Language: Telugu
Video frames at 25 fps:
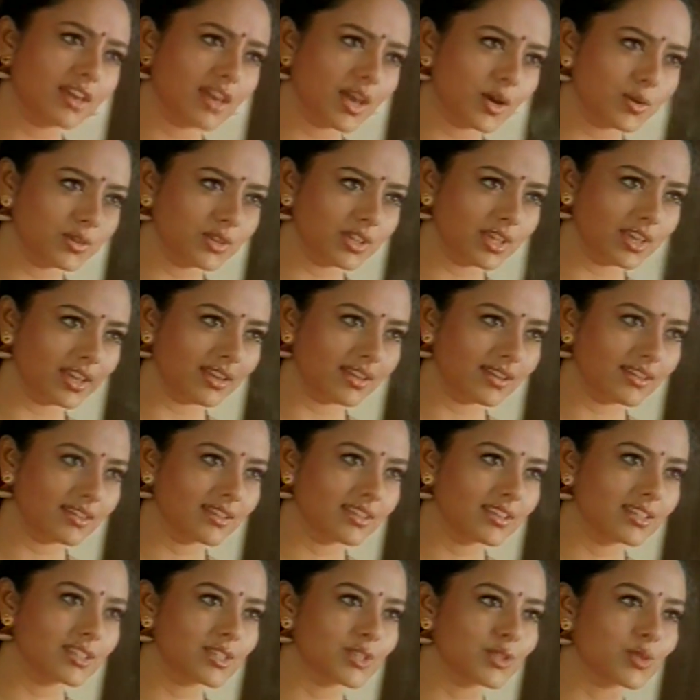ఇంకే ఉంది
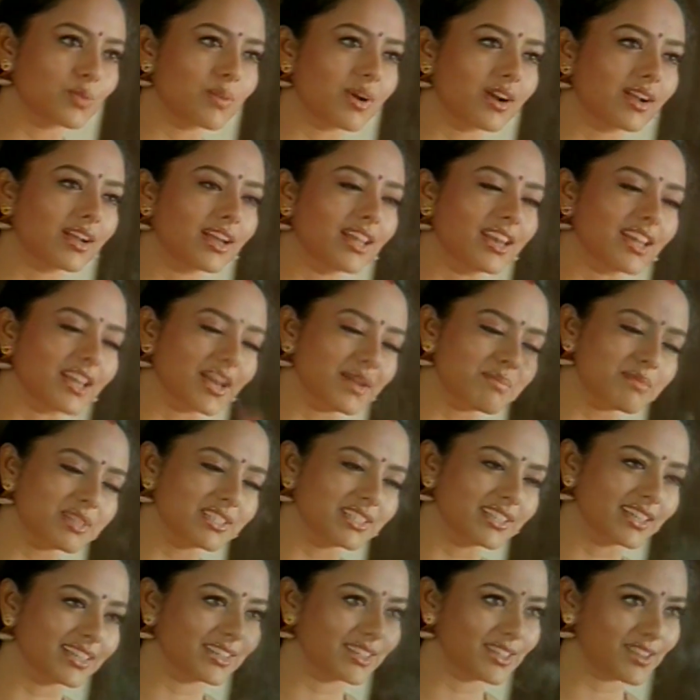సుమంగళిగా
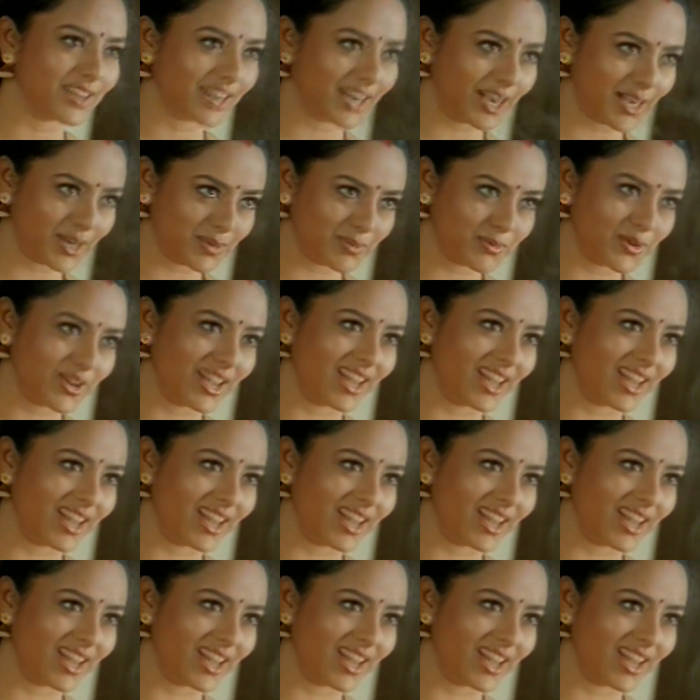మీ చేతిలో కన్ను